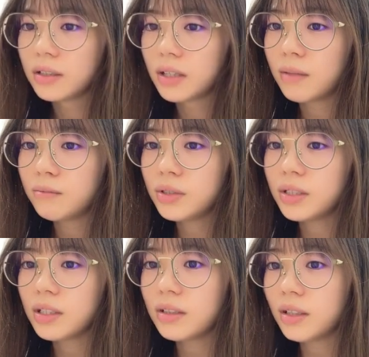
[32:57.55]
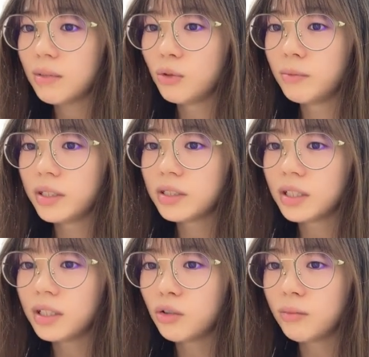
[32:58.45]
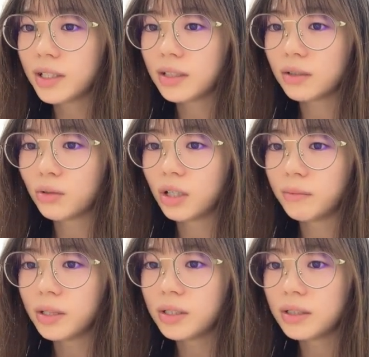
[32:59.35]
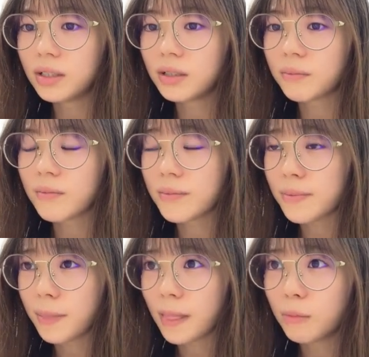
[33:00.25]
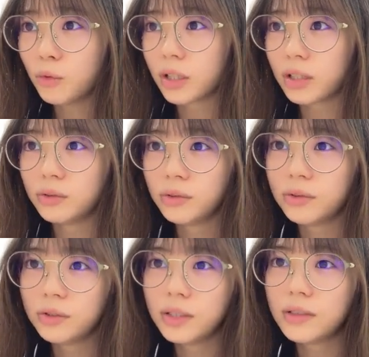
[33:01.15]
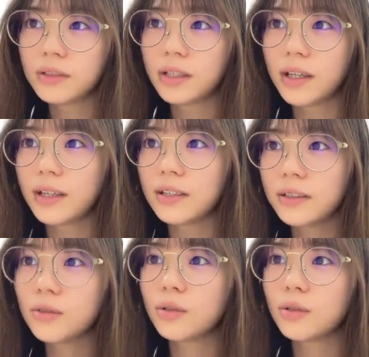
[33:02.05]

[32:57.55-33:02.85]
半分に切っててもうめっちゃ煮込まれてるとかめっちゃもうなんかふょふょになるぐらい焼かれてる